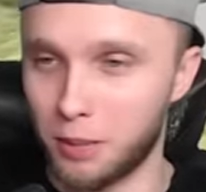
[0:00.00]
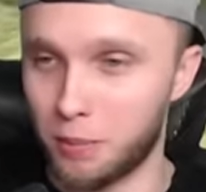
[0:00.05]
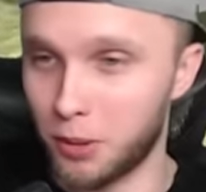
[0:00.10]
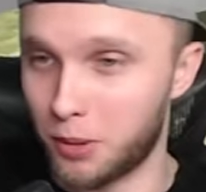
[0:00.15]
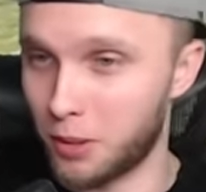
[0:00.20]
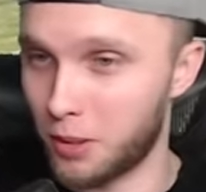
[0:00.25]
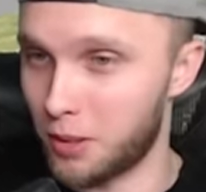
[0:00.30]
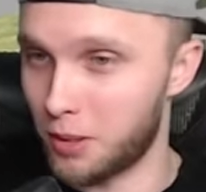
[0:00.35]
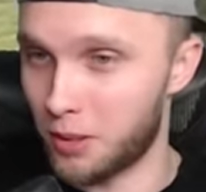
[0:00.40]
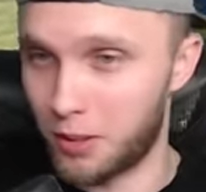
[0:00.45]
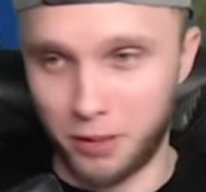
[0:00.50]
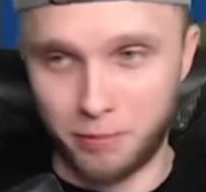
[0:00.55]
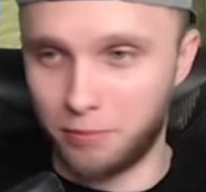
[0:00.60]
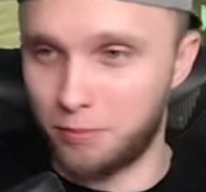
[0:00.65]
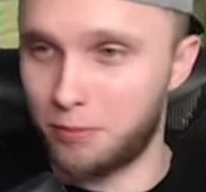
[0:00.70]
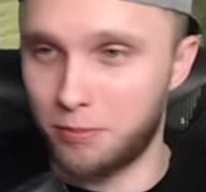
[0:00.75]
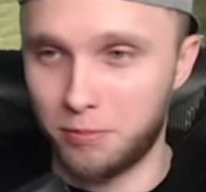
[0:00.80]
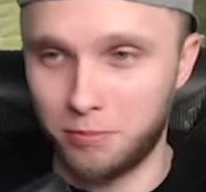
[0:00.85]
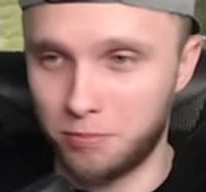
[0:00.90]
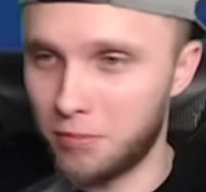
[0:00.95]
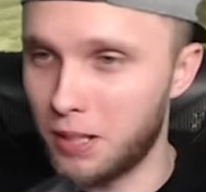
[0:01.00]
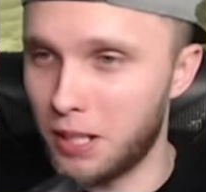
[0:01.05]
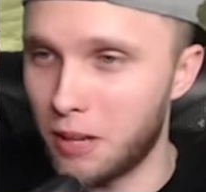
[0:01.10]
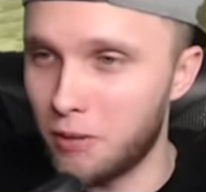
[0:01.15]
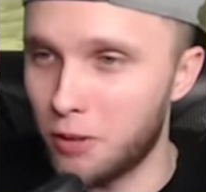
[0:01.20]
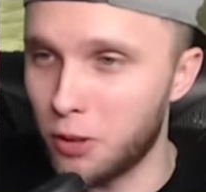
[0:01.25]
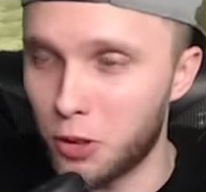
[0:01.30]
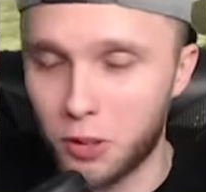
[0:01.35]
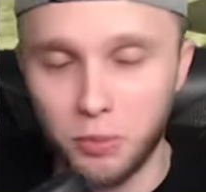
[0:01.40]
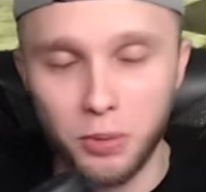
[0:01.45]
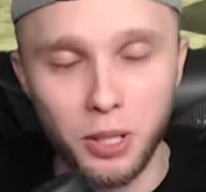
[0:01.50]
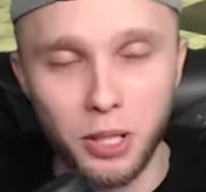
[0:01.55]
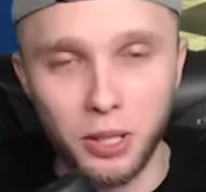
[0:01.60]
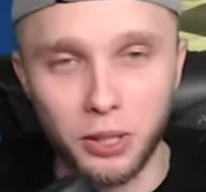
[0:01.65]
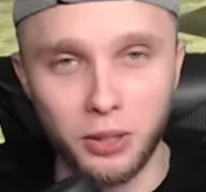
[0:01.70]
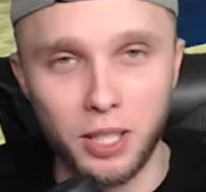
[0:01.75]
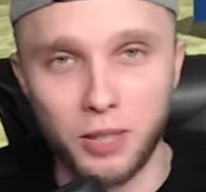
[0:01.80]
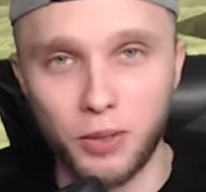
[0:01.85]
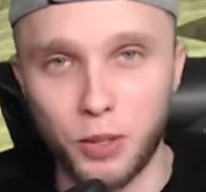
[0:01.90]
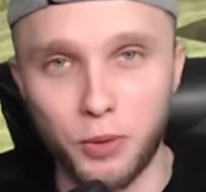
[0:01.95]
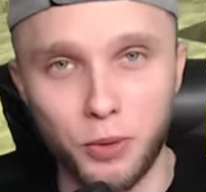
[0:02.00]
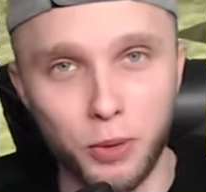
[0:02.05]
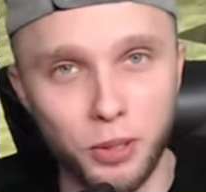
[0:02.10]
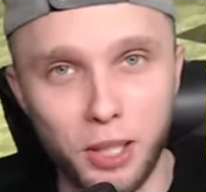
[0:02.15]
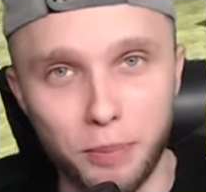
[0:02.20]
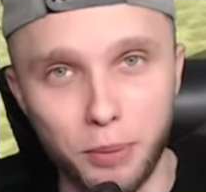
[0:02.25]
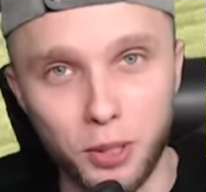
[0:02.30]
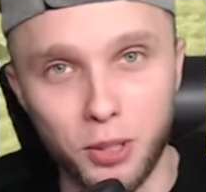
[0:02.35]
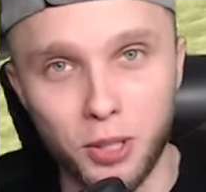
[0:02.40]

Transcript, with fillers: jakby to jest... Nie wiem, czy mogę to nazwać w ogóle